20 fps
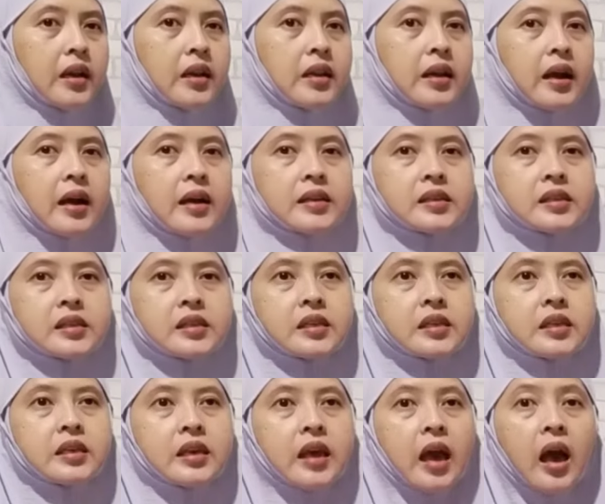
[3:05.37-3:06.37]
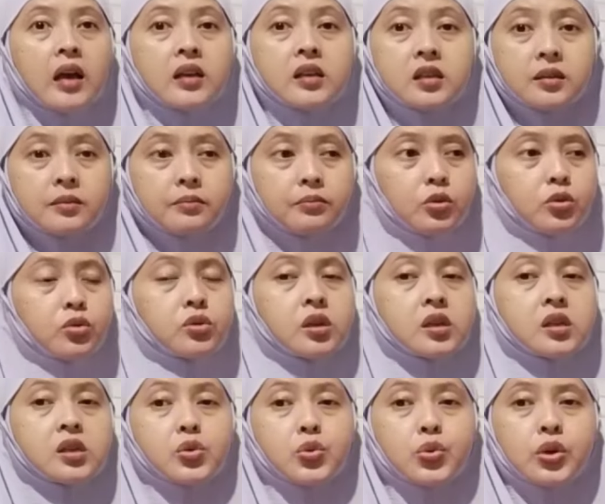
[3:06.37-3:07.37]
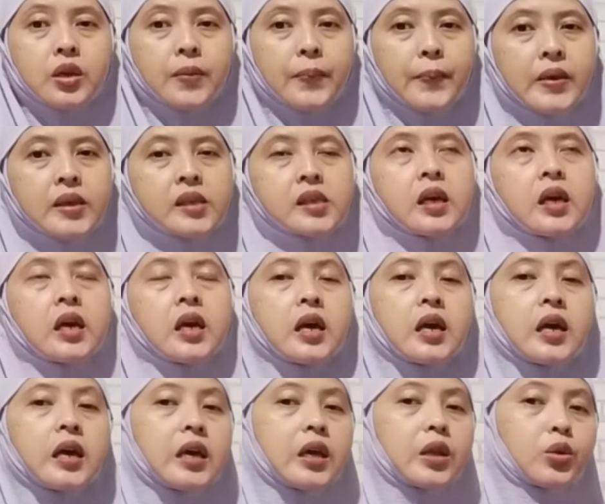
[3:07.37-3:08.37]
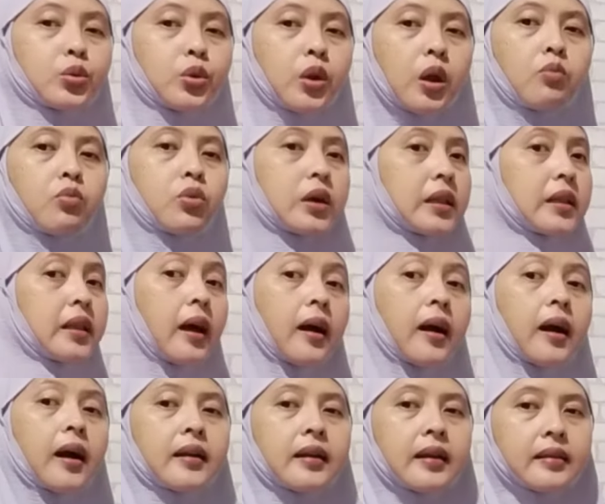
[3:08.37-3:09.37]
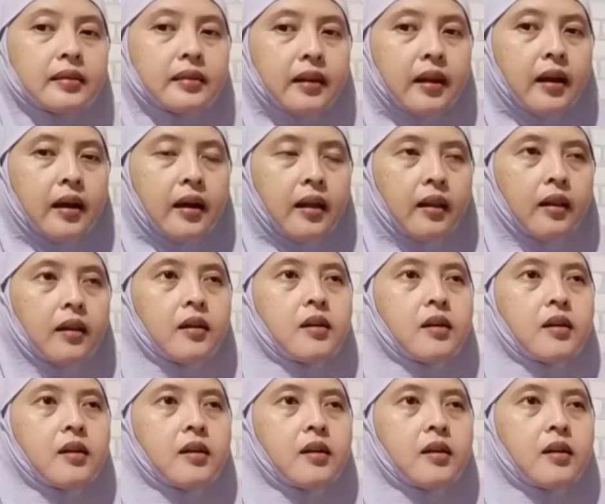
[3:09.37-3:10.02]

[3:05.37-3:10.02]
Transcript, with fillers: dikasih asam khususnya jeruk nipis itu lambung kita akan netral